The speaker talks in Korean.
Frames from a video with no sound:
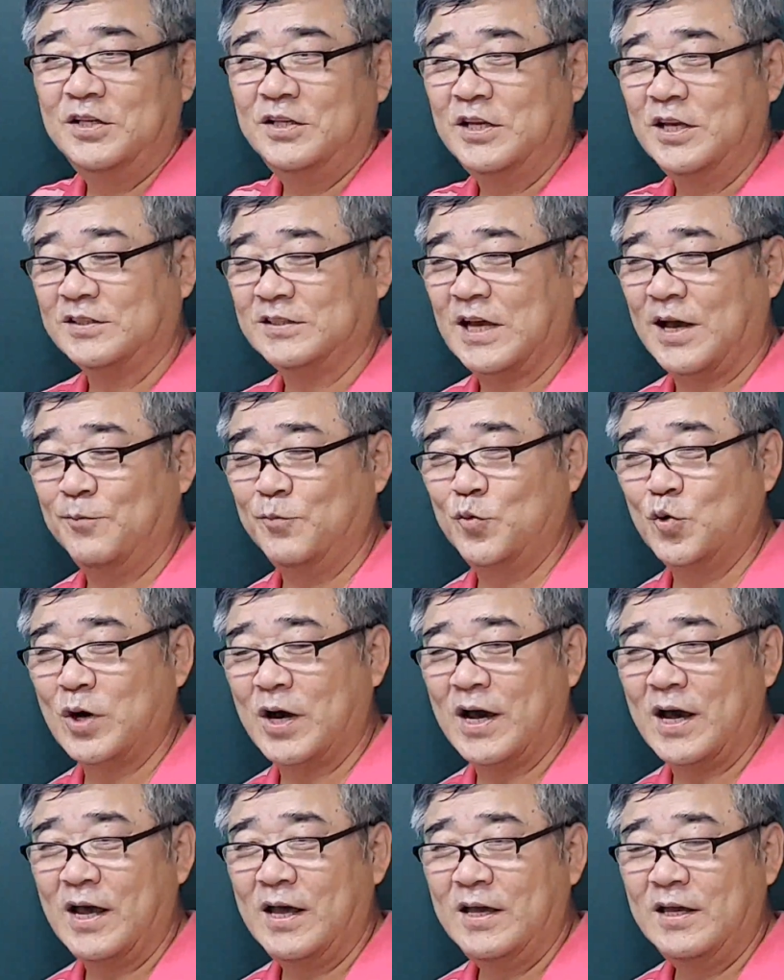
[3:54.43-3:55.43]
자,
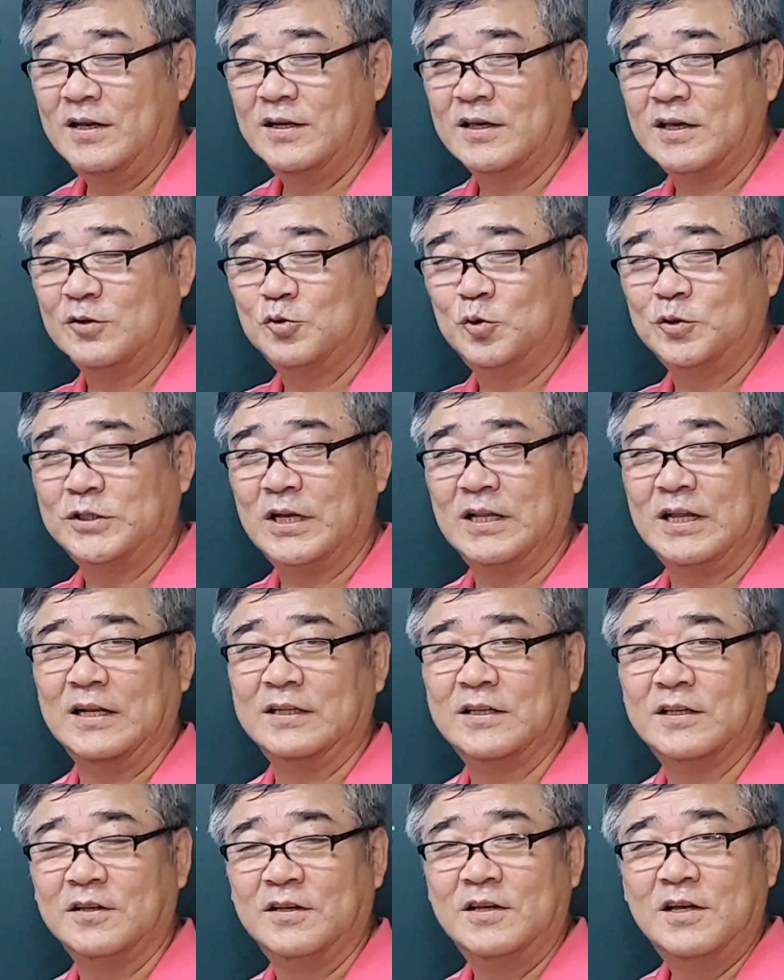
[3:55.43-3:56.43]
산부가 이렇게 출산을
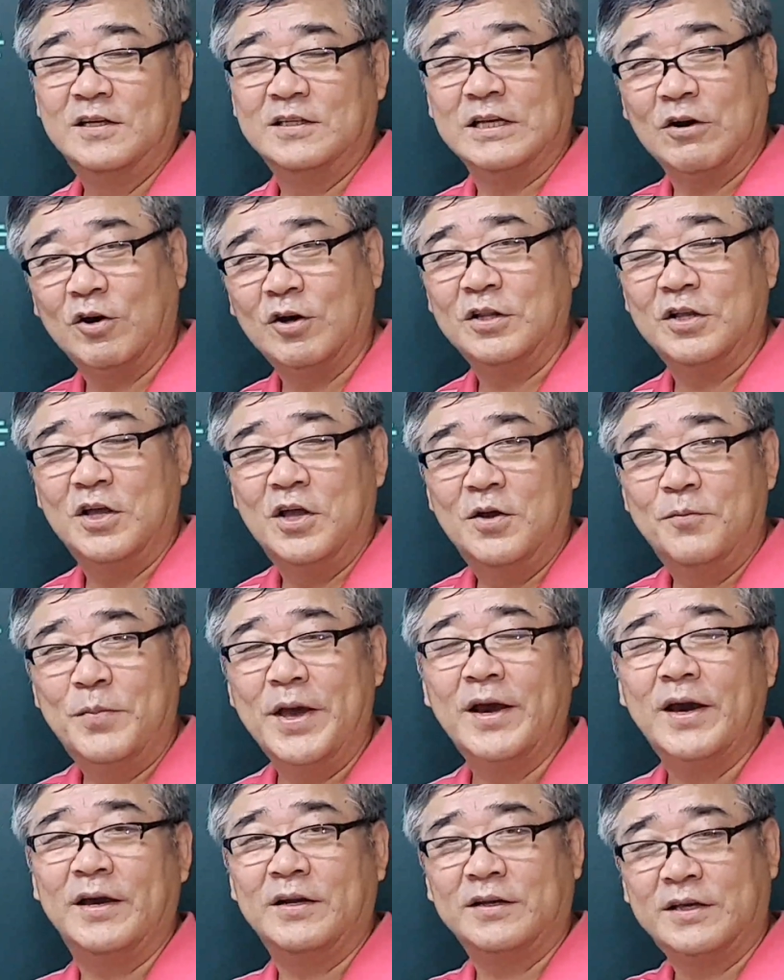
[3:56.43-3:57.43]
할 때는 자관
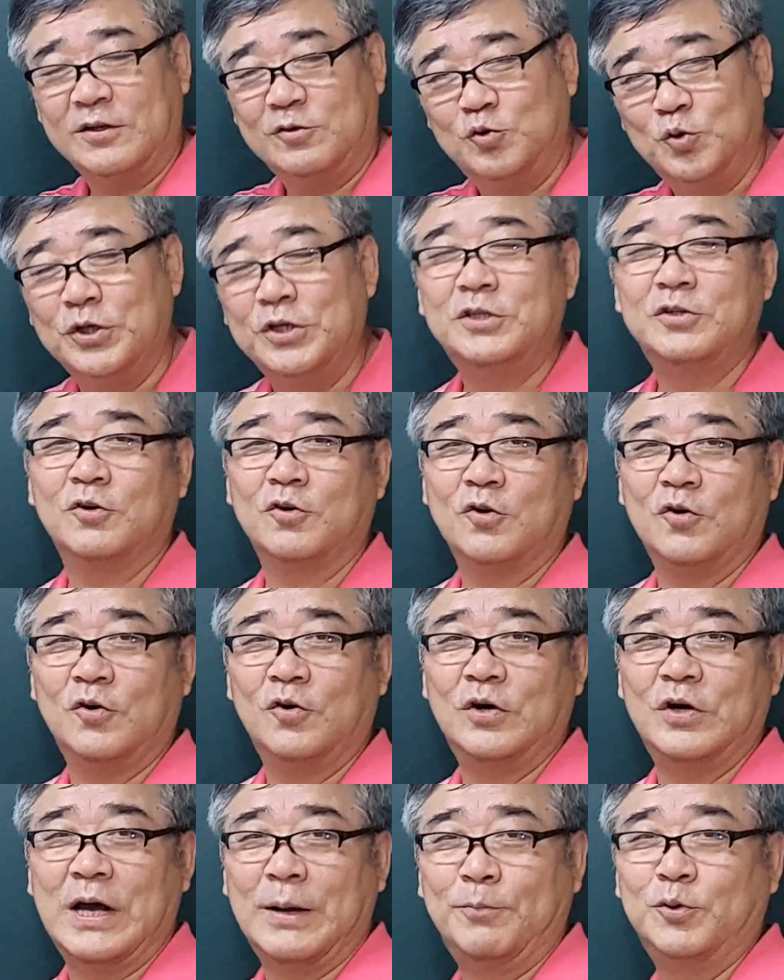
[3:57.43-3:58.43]
배가 이렇게
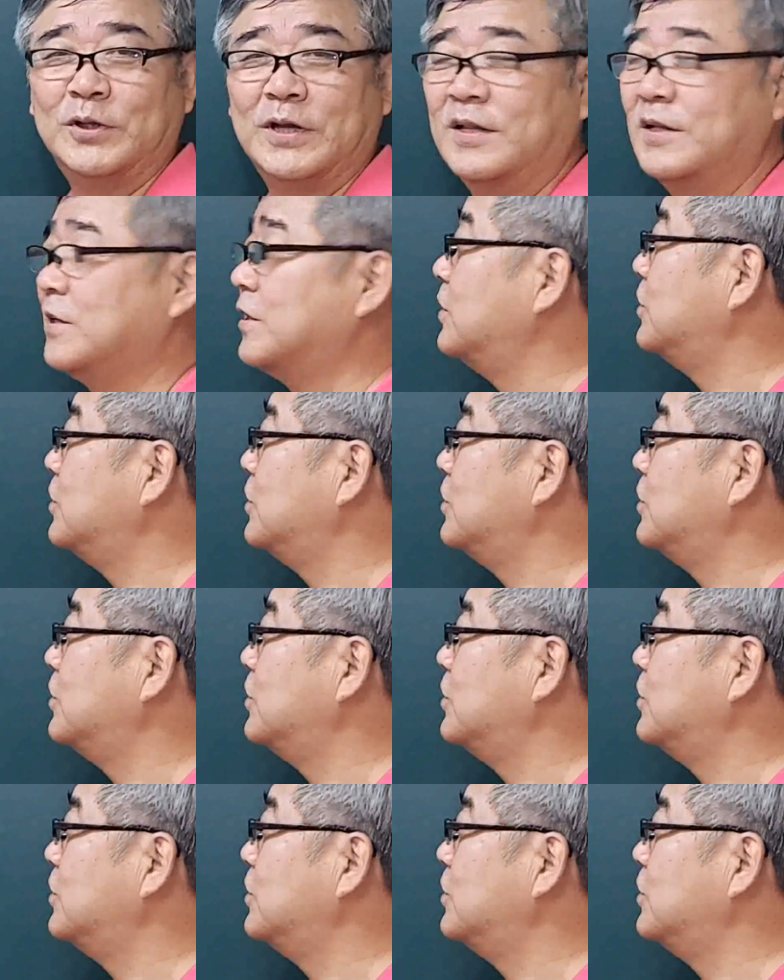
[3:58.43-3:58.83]
주기적으로 아프다는